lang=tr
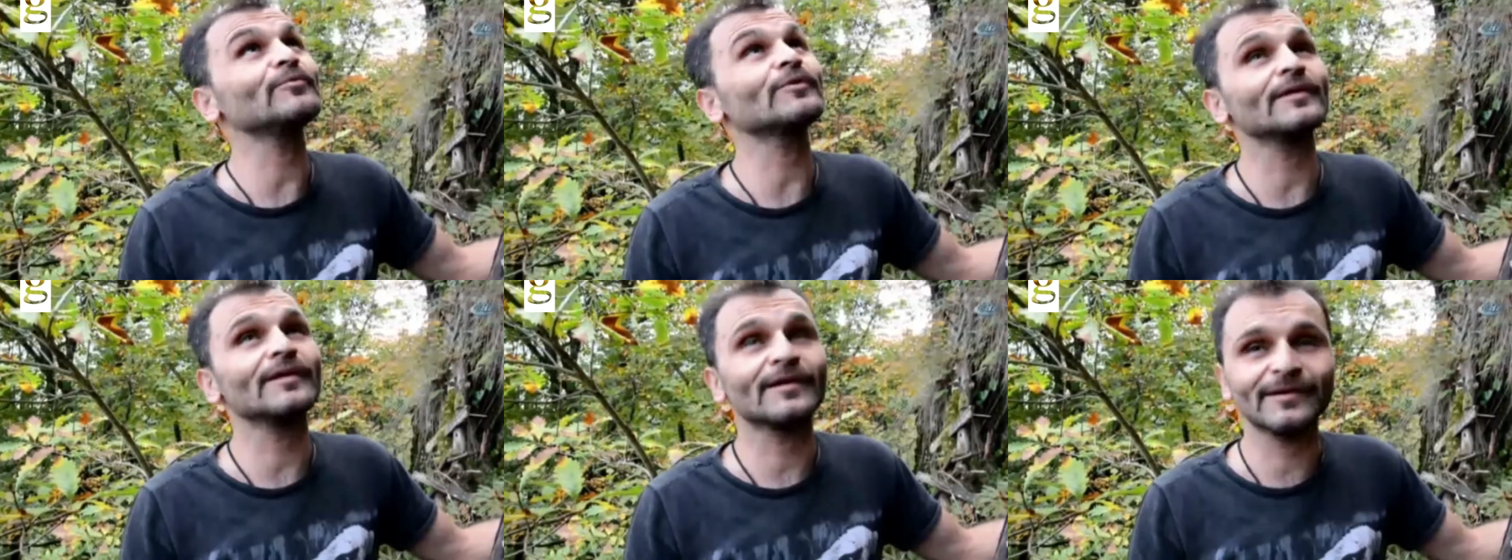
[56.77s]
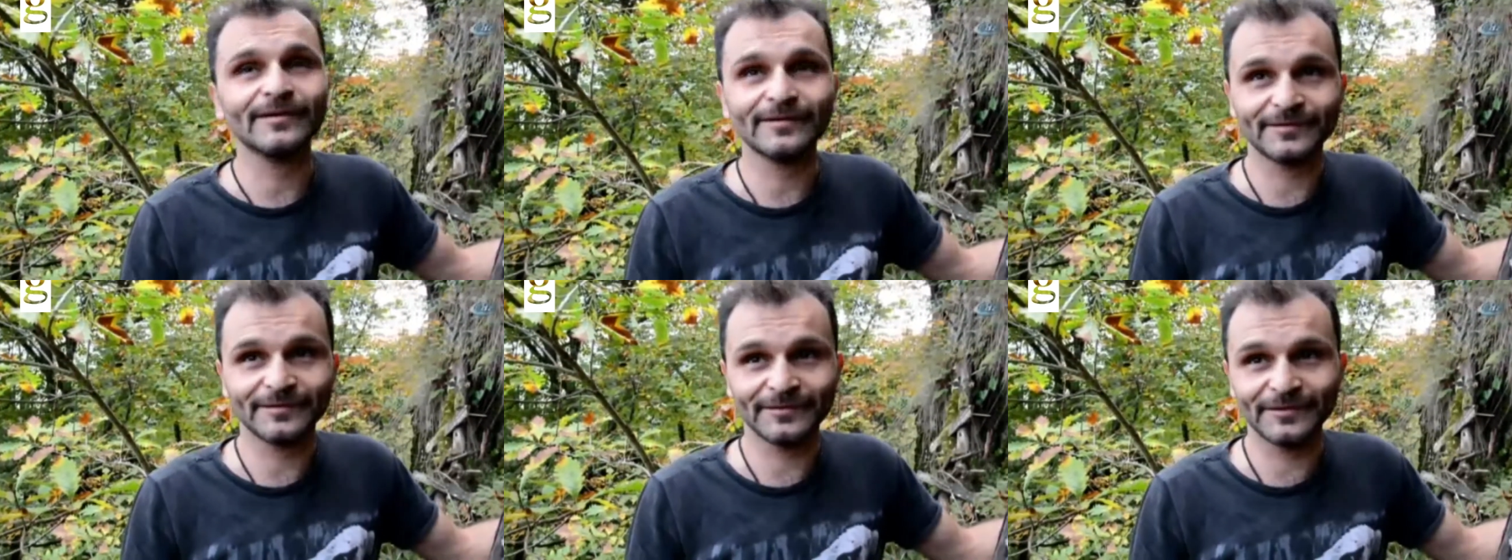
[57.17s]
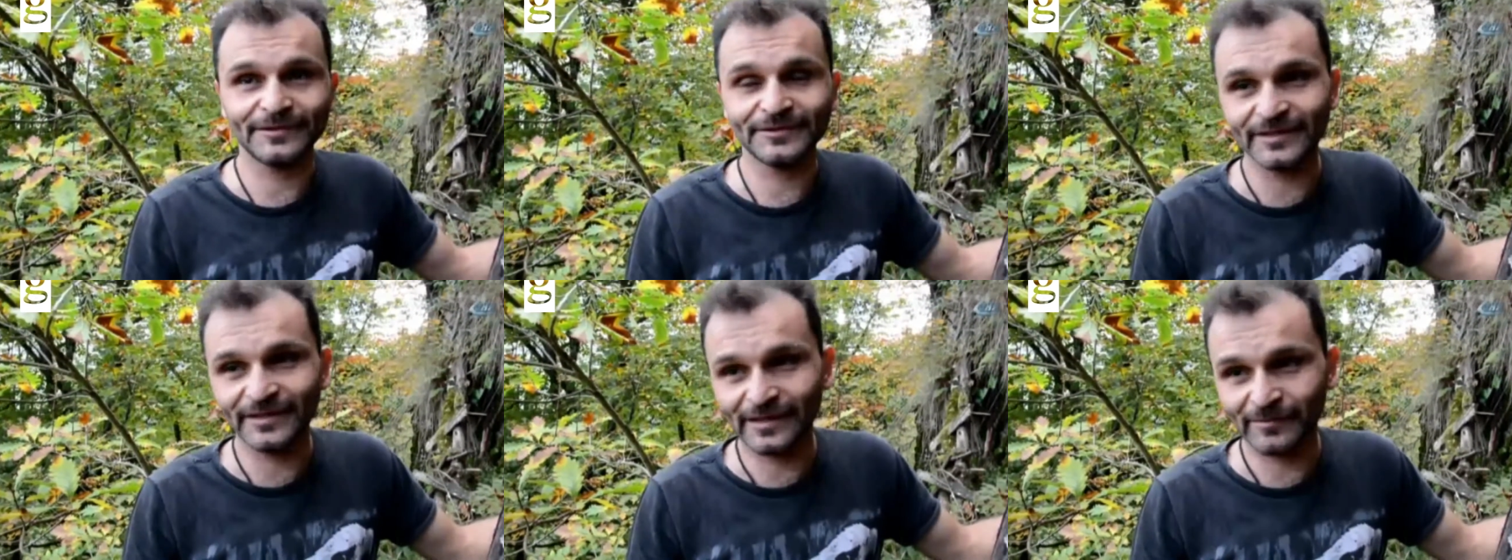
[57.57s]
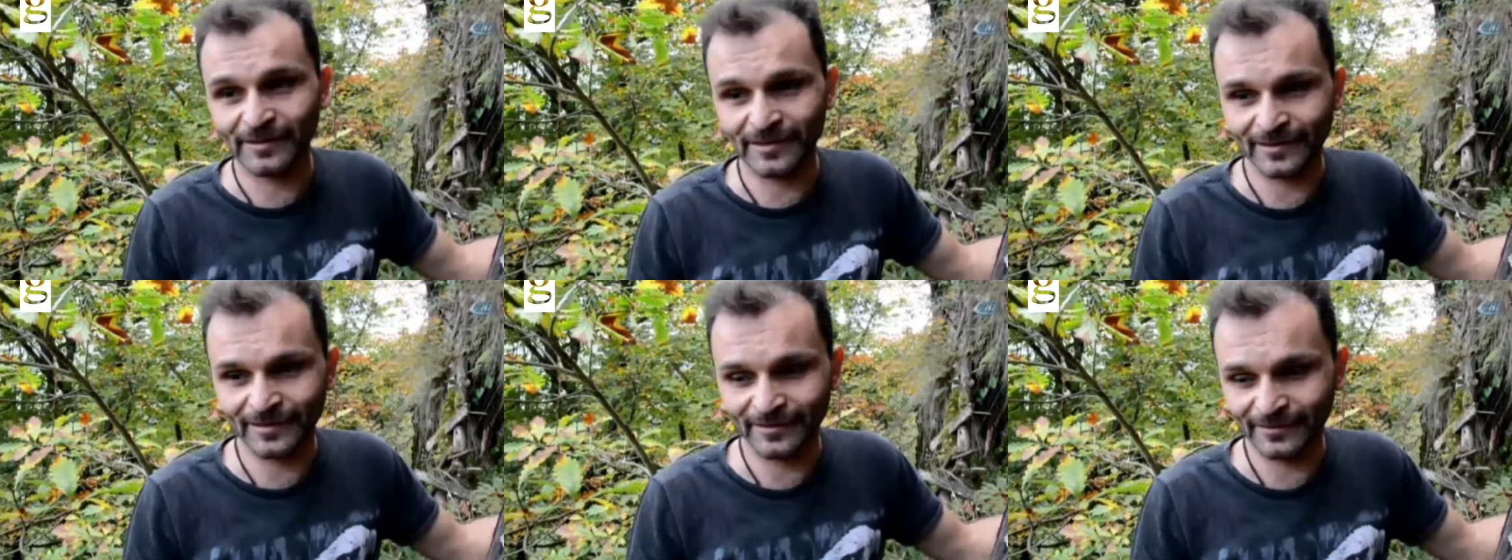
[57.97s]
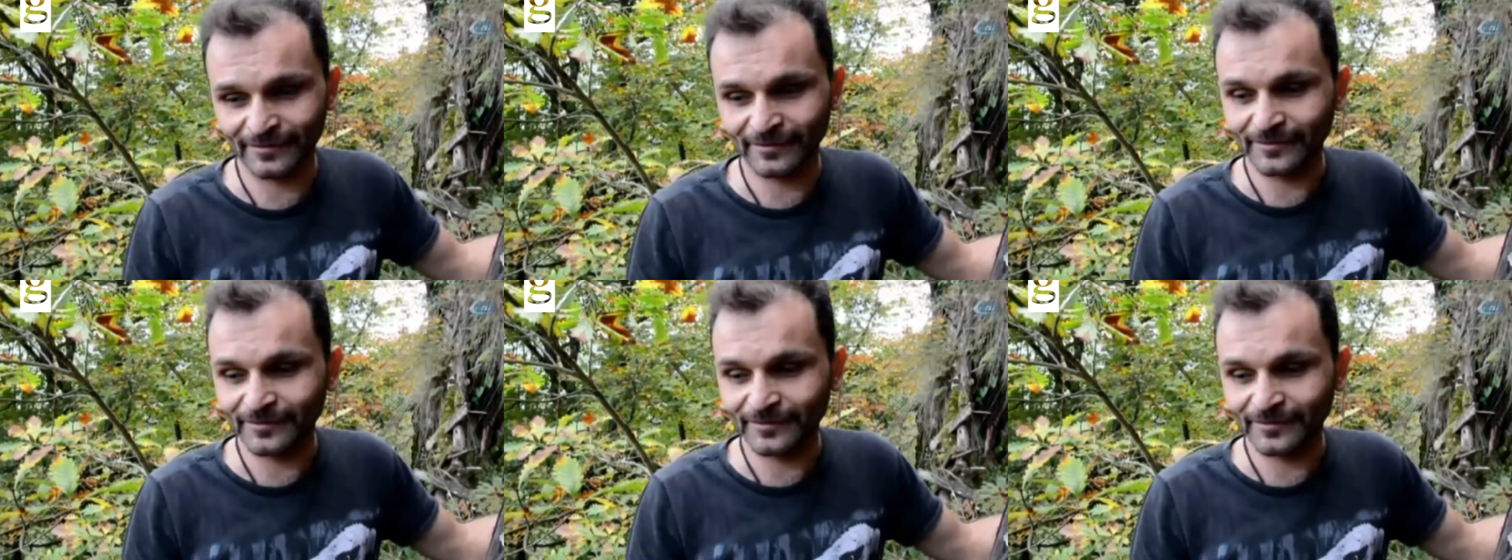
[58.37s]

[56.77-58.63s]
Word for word: buraları incelemelerini,